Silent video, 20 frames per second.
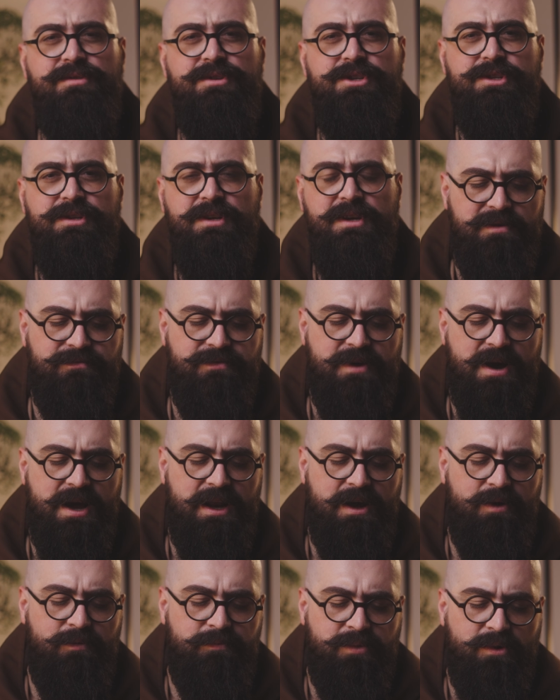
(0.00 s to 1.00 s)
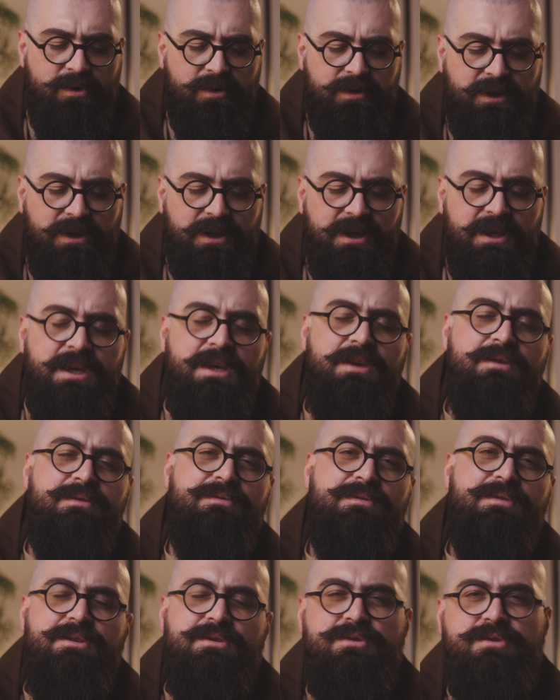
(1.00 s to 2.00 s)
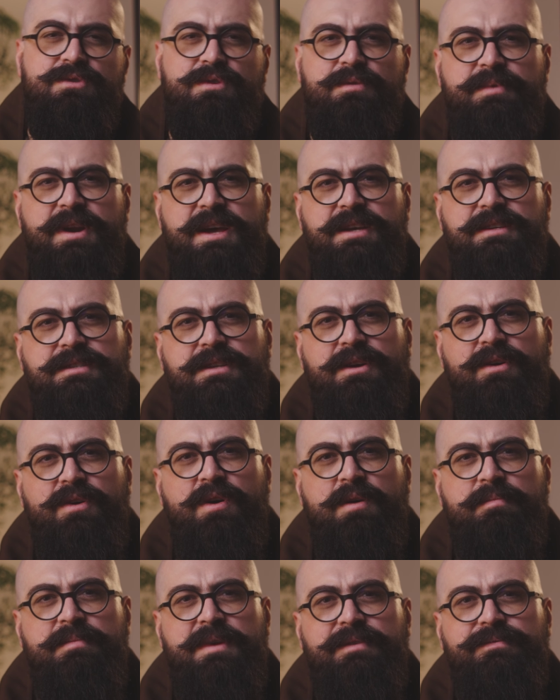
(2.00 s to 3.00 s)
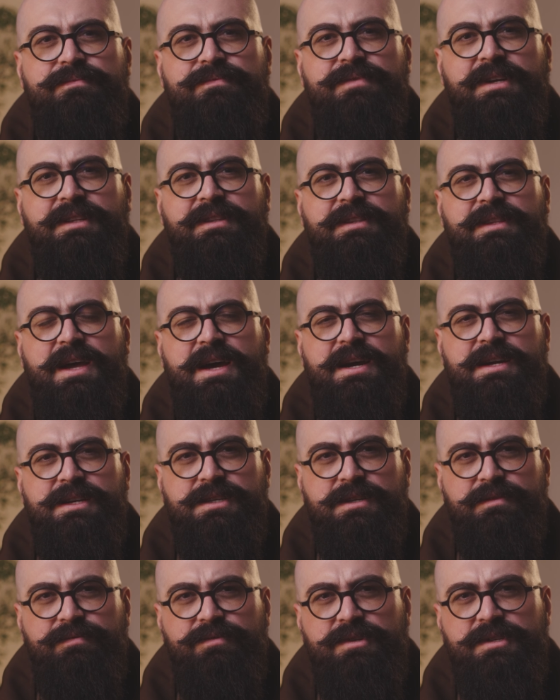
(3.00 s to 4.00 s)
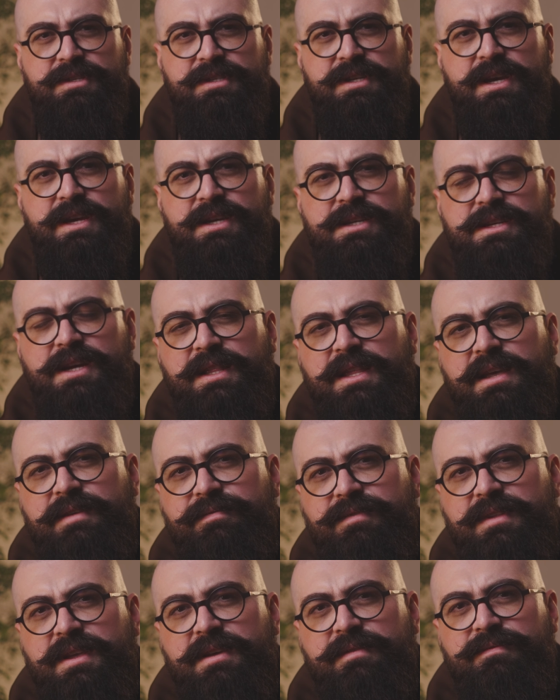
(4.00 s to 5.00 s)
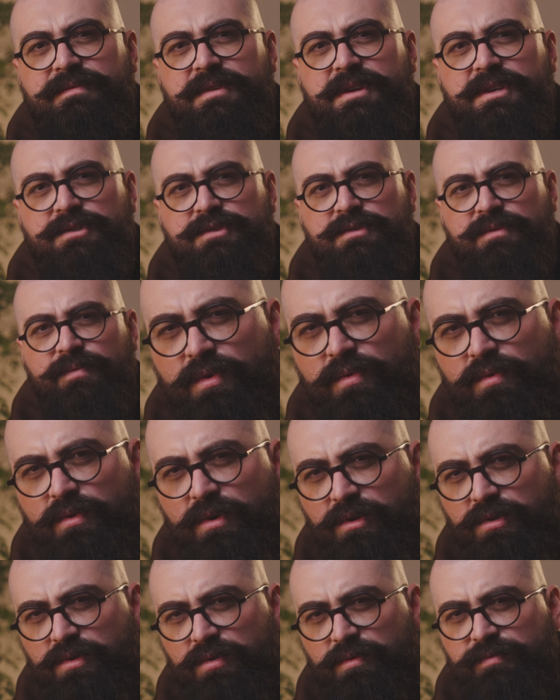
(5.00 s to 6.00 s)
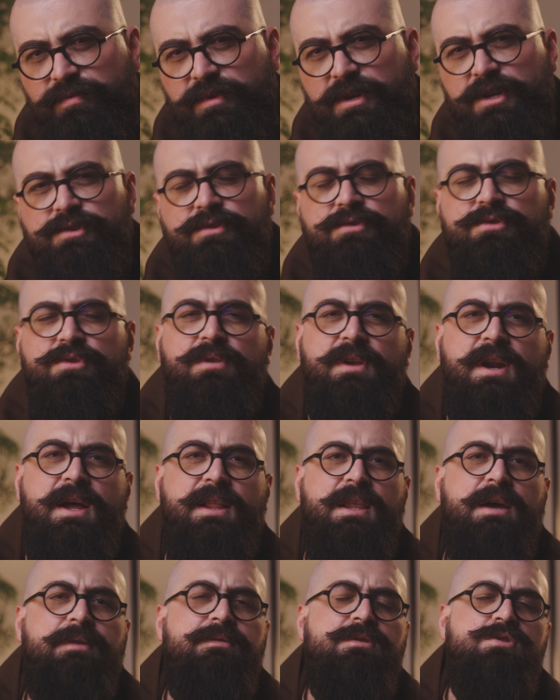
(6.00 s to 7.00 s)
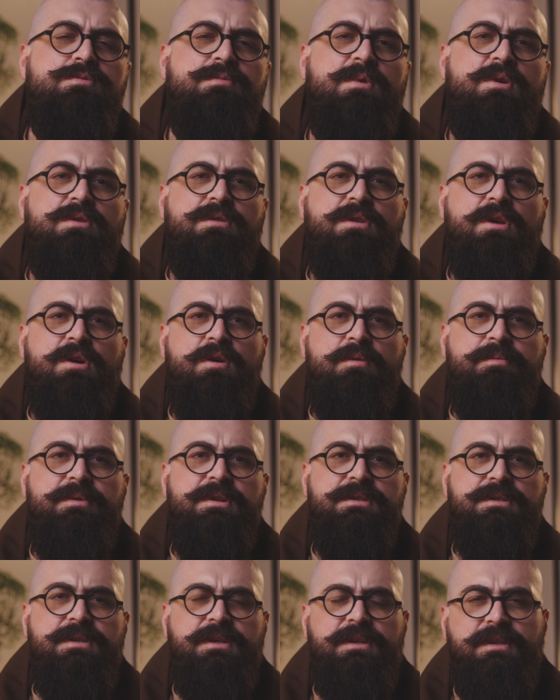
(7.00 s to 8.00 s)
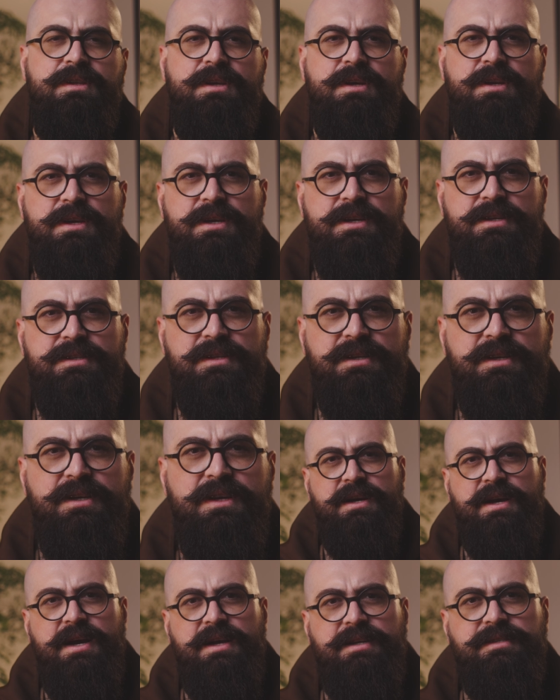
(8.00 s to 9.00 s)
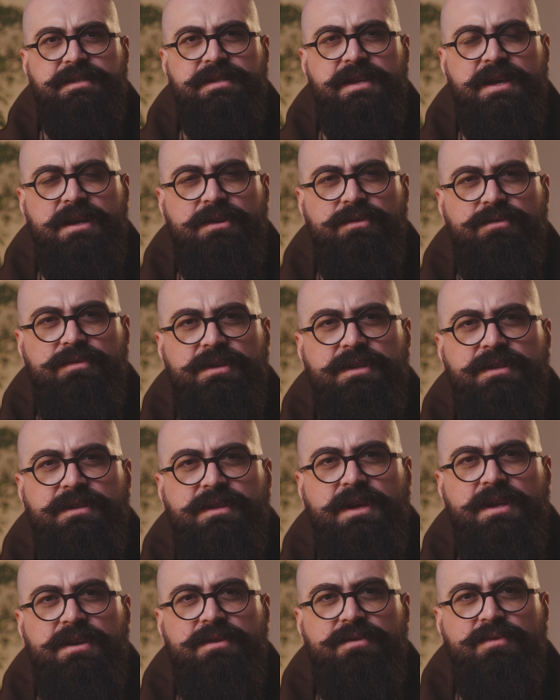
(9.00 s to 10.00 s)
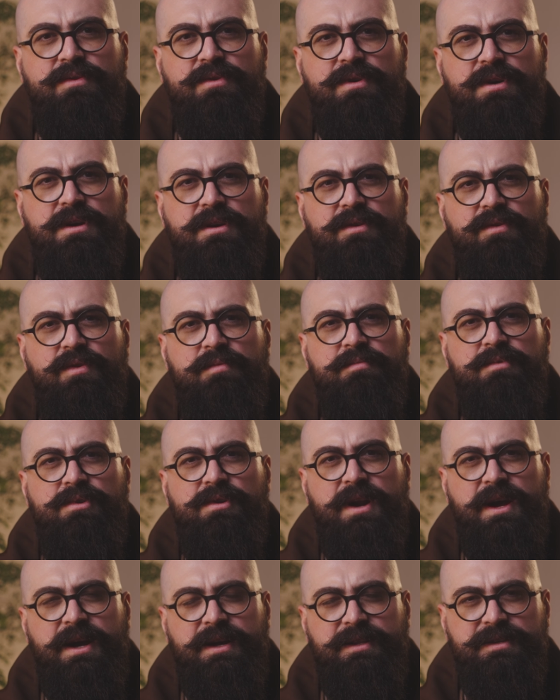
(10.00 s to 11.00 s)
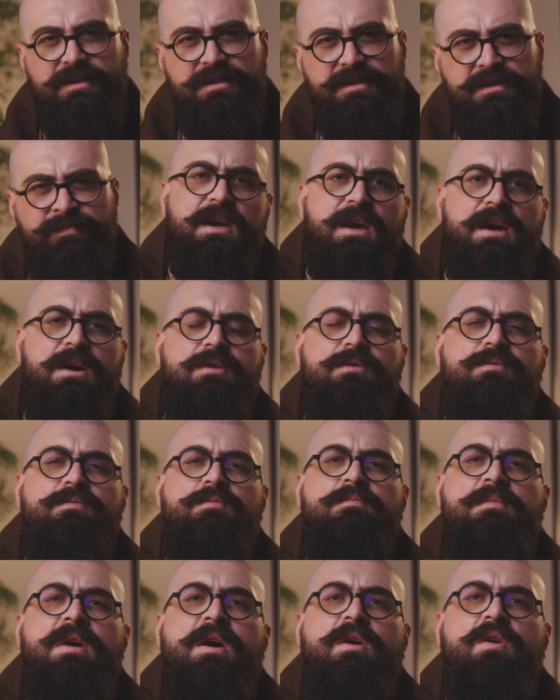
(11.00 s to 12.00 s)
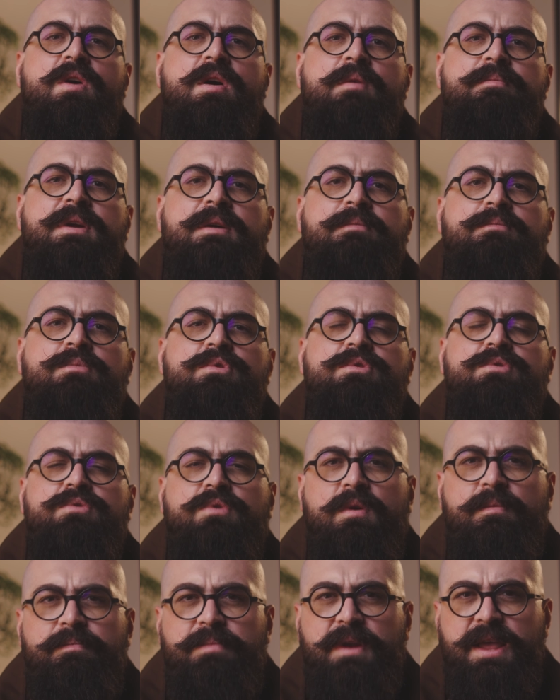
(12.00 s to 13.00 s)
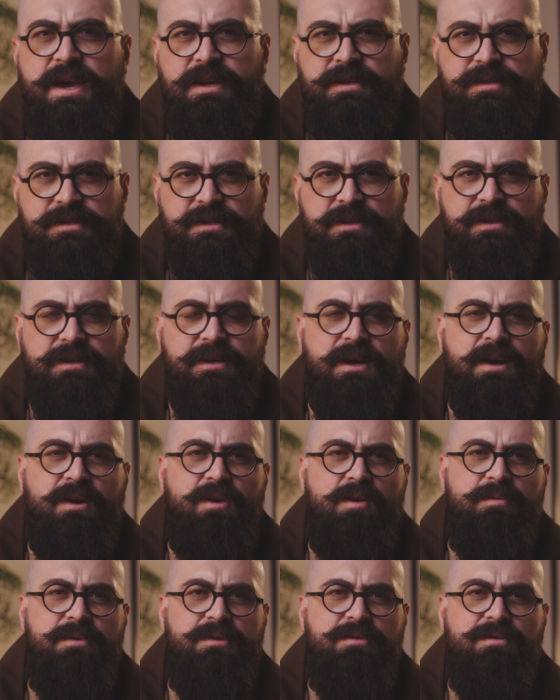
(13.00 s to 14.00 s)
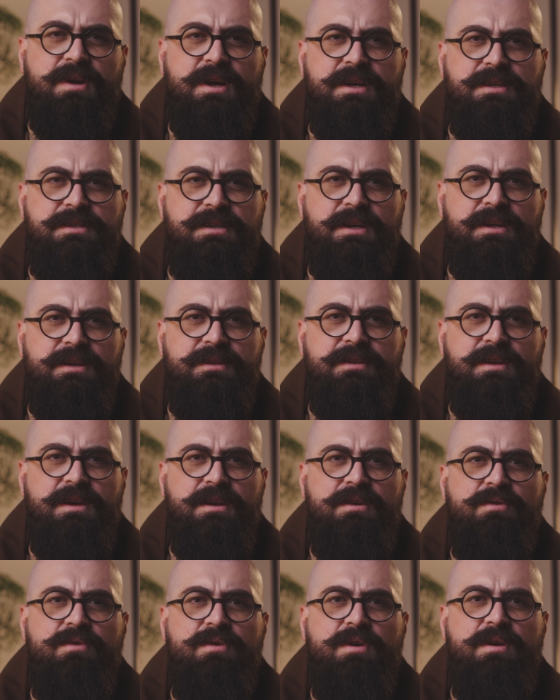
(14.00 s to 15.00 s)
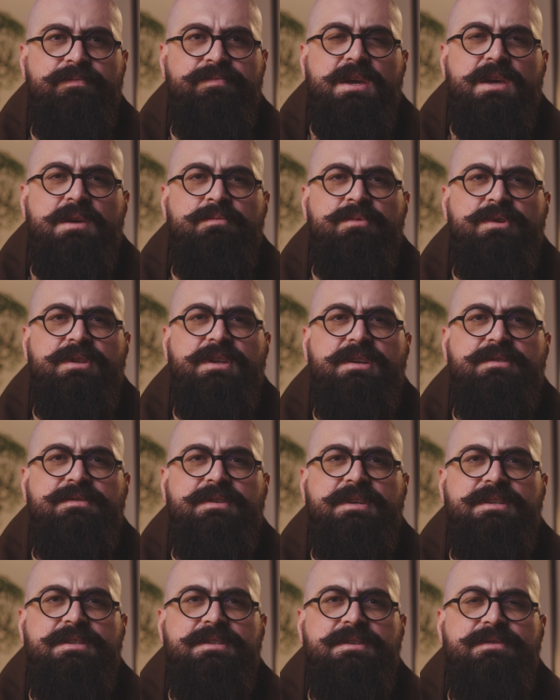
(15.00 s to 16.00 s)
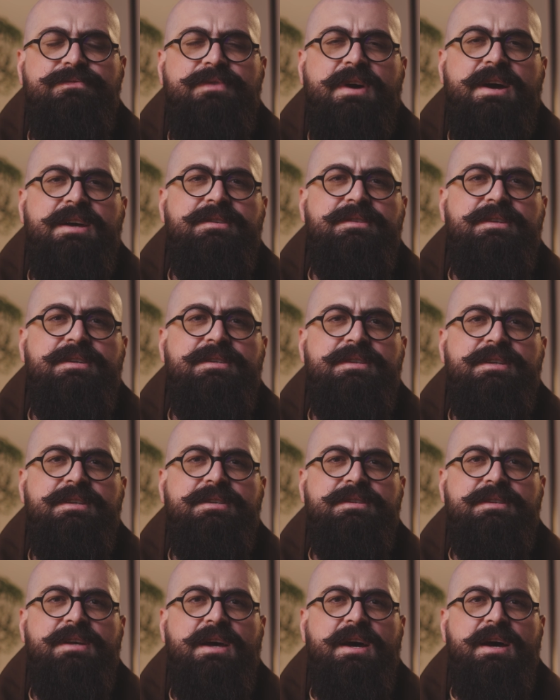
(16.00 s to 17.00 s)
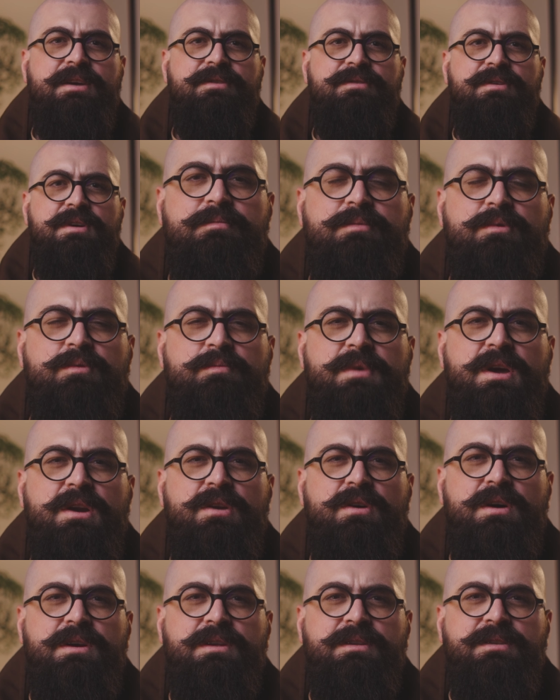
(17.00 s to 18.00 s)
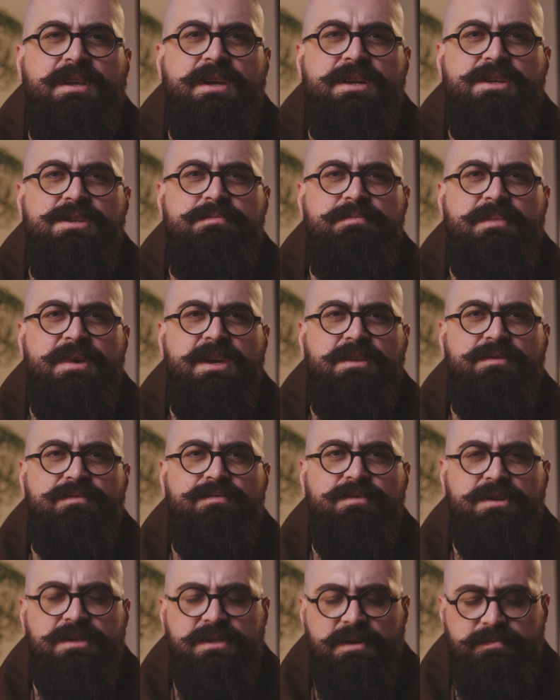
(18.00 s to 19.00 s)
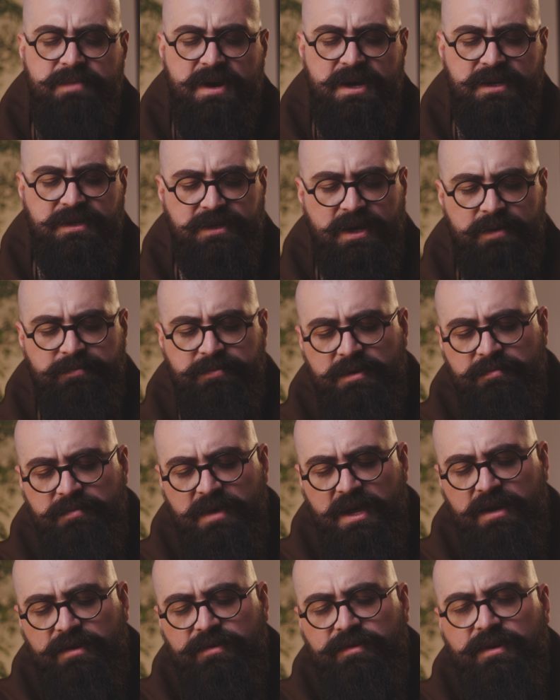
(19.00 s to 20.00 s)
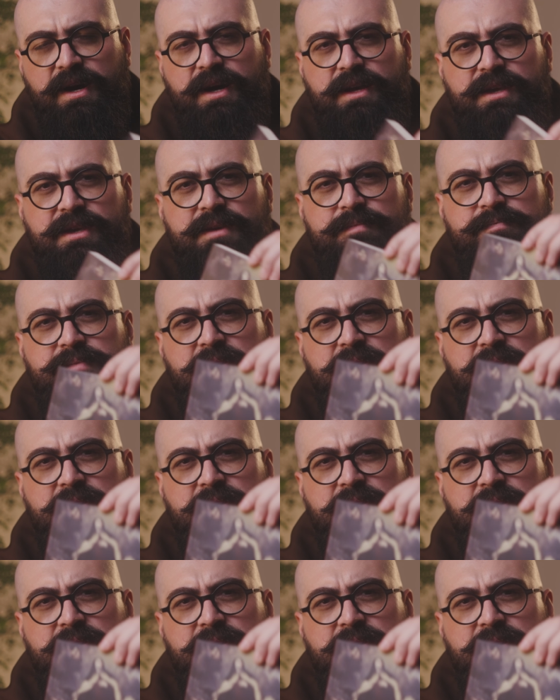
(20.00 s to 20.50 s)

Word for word: hoje, falar um pouquinho sobre esta obra fantástica. Você que já deve ter visto um outro vídeo onde eu tratava de uma outra obra de Santa Teresa, Castelo Interior ou Moradas. É uma obra muito complexa, a obra do Castelo Interior, e muitas vezes se faz necessário para um melhor entendimento você passar primeiro aqui